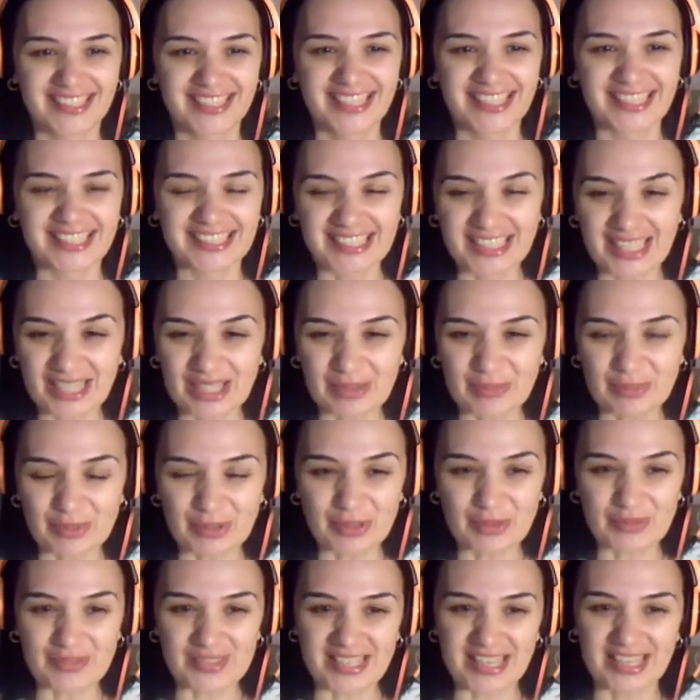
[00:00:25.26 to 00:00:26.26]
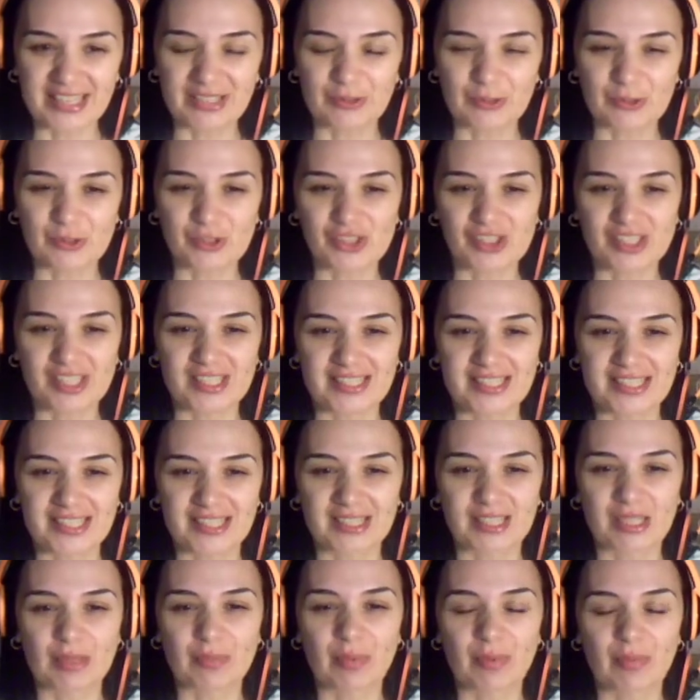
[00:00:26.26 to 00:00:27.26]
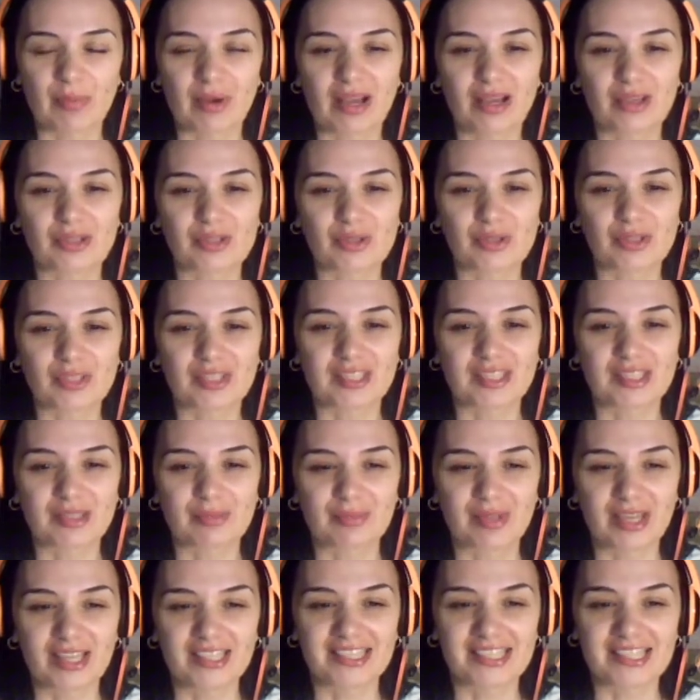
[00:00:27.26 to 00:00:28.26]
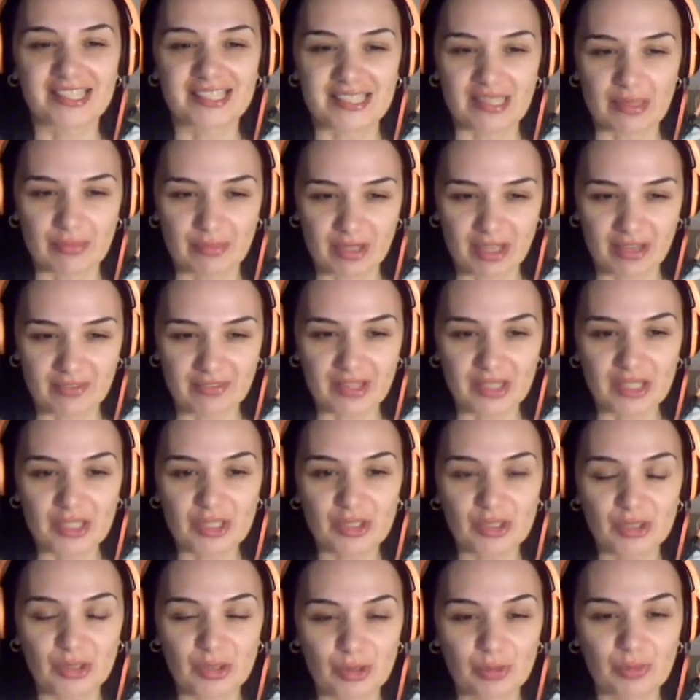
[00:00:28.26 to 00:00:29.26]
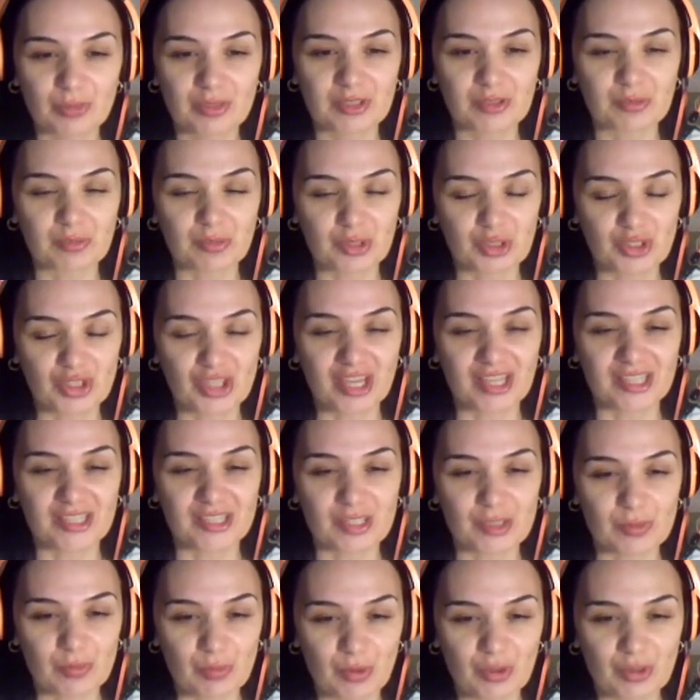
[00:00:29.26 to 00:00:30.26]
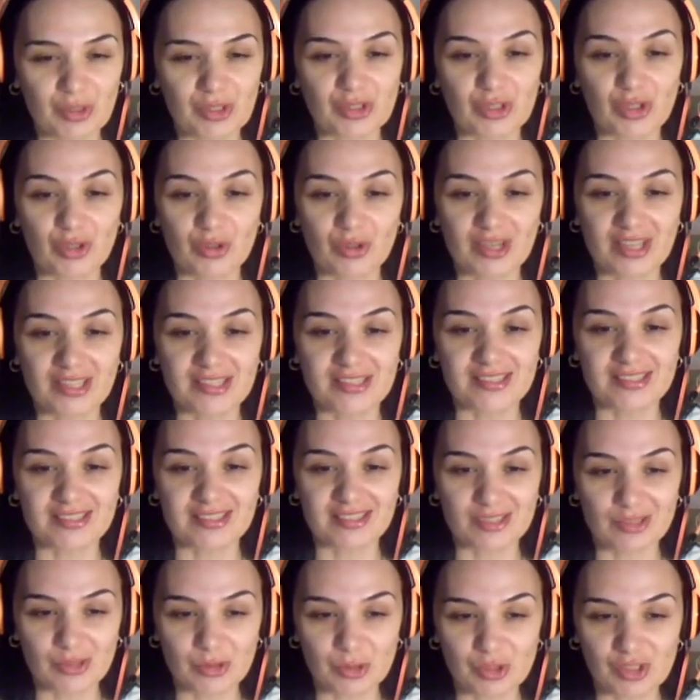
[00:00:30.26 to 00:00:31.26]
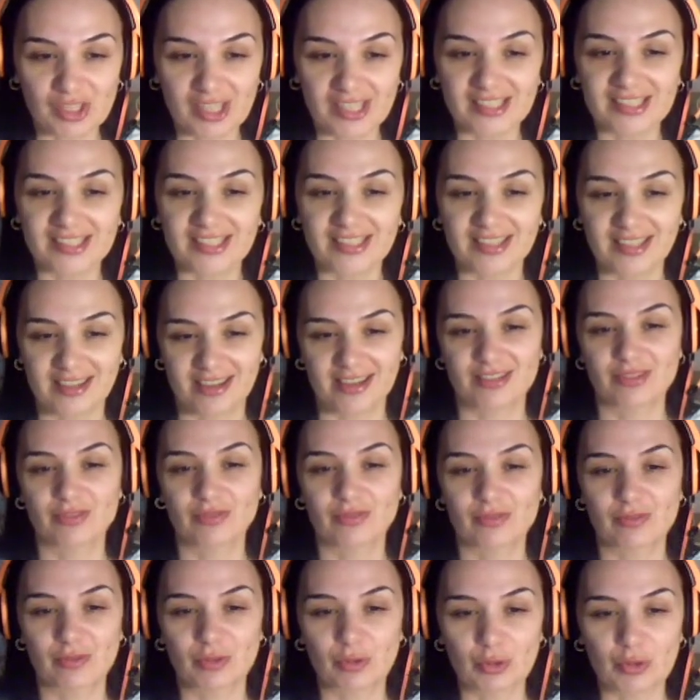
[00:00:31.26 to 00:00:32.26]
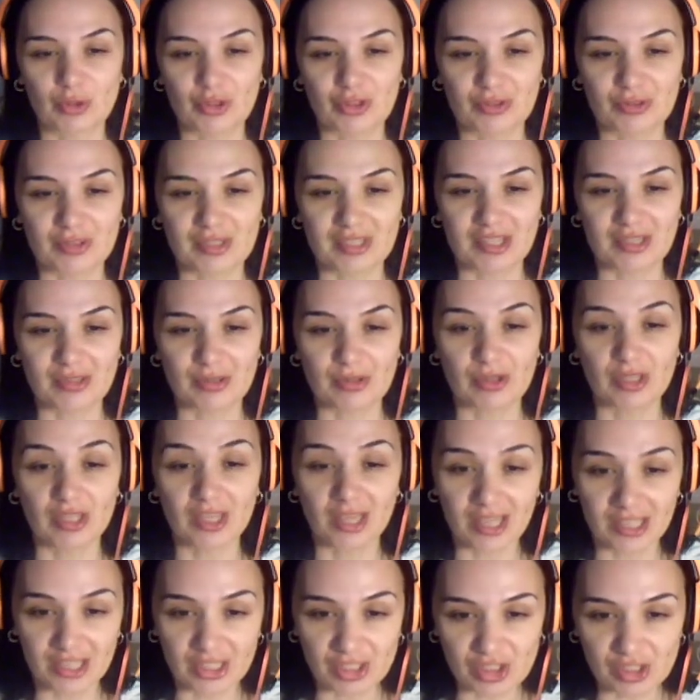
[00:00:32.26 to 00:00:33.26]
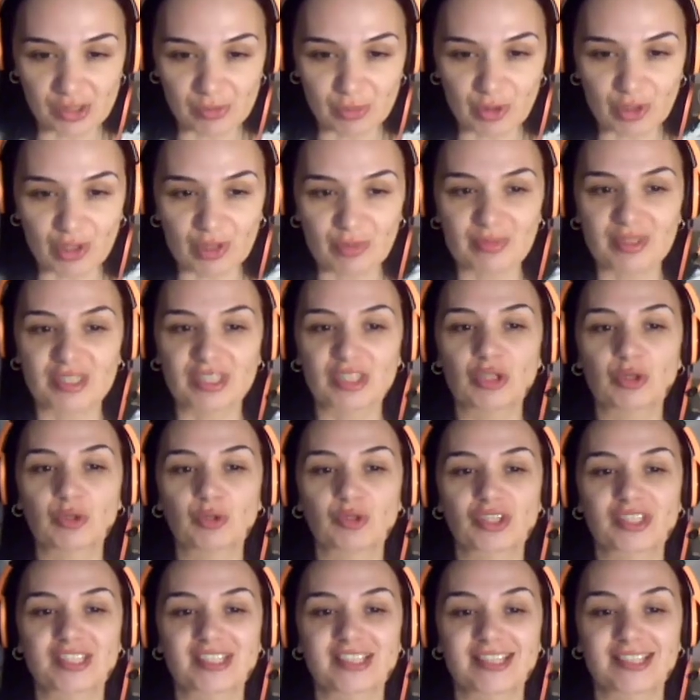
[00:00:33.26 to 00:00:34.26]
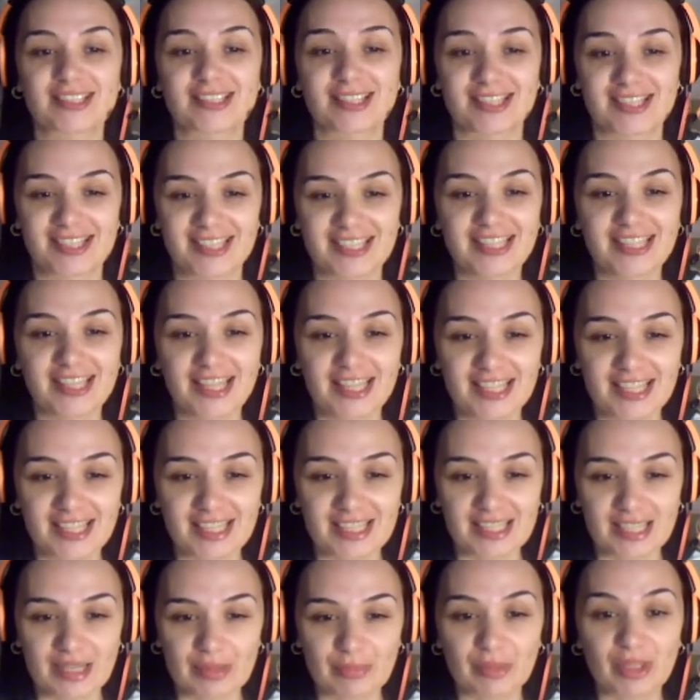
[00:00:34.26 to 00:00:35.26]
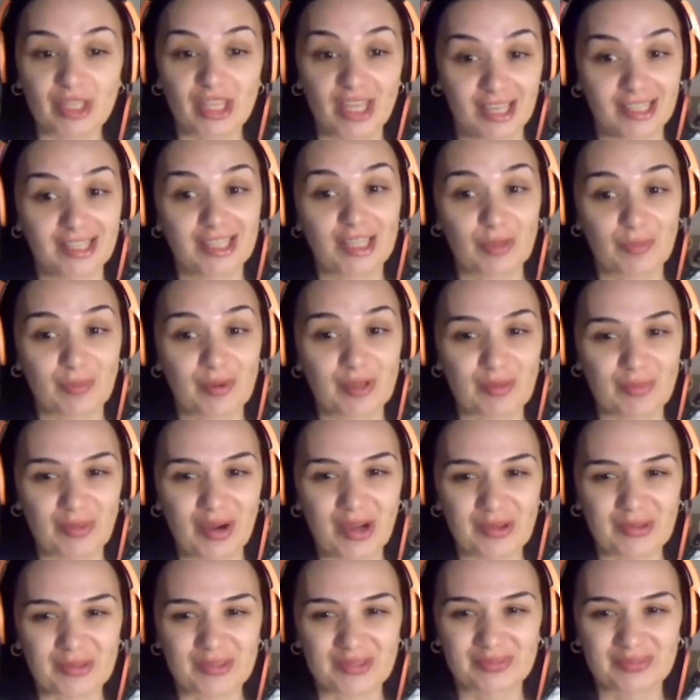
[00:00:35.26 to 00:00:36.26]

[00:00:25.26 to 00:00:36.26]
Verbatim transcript: Я работаю в Skyeng уже 6 лет и помогаю студентам на английском говорить, думать, мечтать, спорить, ругаться, рассуждать и доказывать свою точку зрения. И, конечно, многим из них уже снятся сны на английском, и они их понимают.